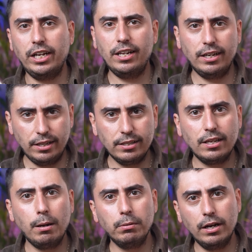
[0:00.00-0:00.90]
şeylerden
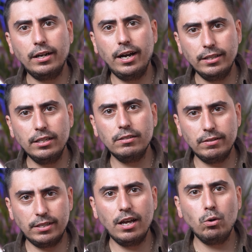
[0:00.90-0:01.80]
sabıka kaydınız
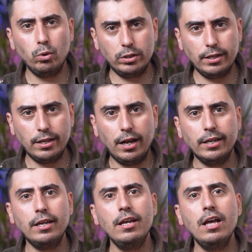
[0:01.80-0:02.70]
vesaire olsa
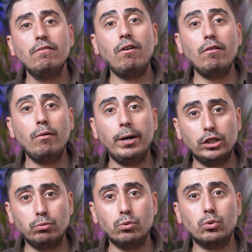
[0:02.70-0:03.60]
dahi VAVA
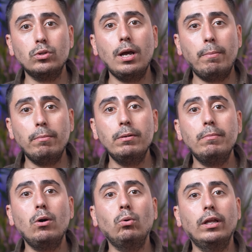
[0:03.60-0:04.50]
başvurusu
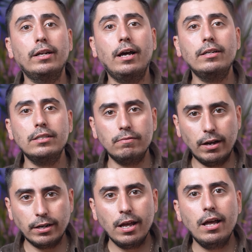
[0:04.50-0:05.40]
yapabilme olanağınız
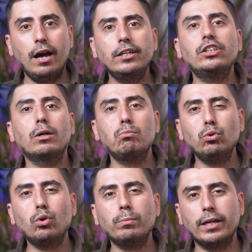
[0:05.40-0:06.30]
var. Ancak
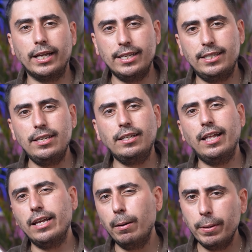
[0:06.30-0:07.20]
bu durumda
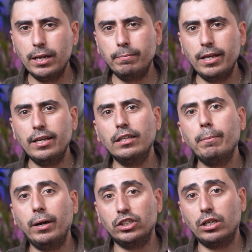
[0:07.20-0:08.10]
kesinlikle ya benimle ya
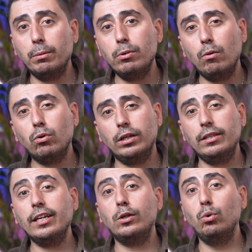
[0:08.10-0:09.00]
da başka bir
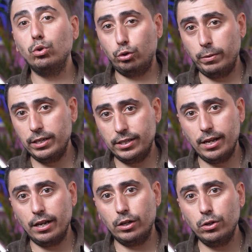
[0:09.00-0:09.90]
avukatla görüşmeniz
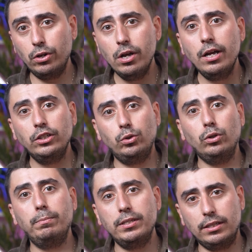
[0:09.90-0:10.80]
gerekiyor.
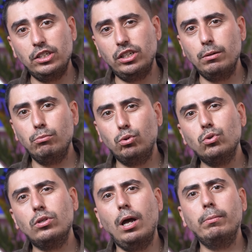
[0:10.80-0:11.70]
Çünkü biz kişinin bütün
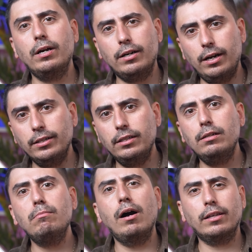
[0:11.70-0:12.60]
sabıka
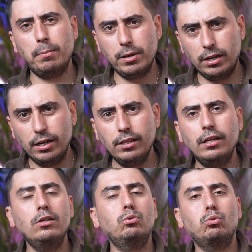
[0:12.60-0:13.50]
kaydını, mahkeme
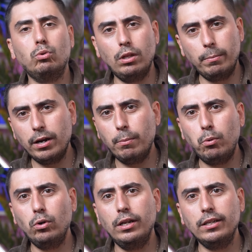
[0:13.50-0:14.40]
kayıtlarını, tutuklama
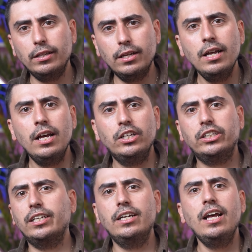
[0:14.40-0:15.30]
raporlarını
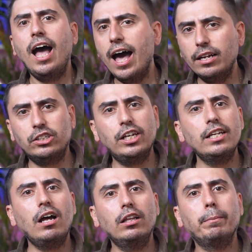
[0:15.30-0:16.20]
işte her
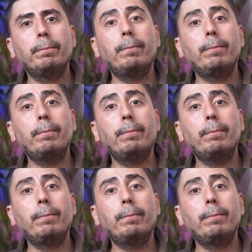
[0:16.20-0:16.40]
şeyini alıp